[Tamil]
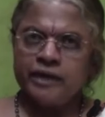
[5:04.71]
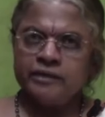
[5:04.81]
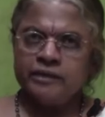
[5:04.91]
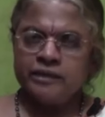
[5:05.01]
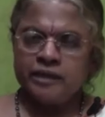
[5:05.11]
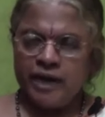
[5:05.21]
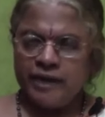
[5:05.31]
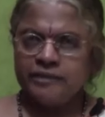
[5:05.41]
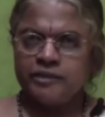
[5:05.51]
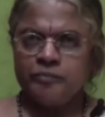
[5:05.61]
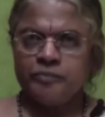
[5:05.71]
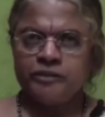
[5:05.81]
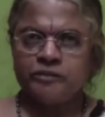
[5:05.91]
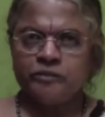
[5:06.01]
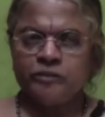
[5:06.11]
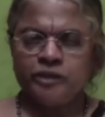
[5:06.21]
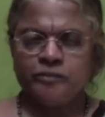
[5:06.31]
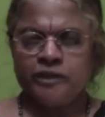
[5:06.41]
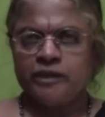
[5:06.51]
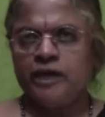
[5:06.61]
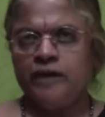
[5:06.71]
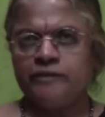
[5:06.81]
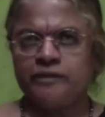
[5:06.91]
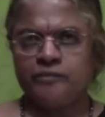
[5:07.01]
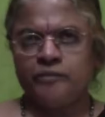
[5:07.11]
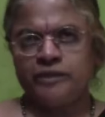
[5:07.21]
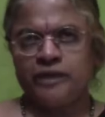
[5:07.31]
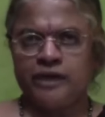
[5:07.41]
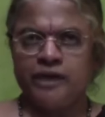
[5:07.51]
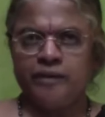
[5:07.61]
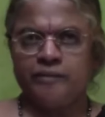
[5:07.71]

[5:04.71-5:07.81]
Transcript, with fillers: அந்த ஞானத்தை பெற்றுக்கொண்ட பிறகு அவர் நிம்மதியாக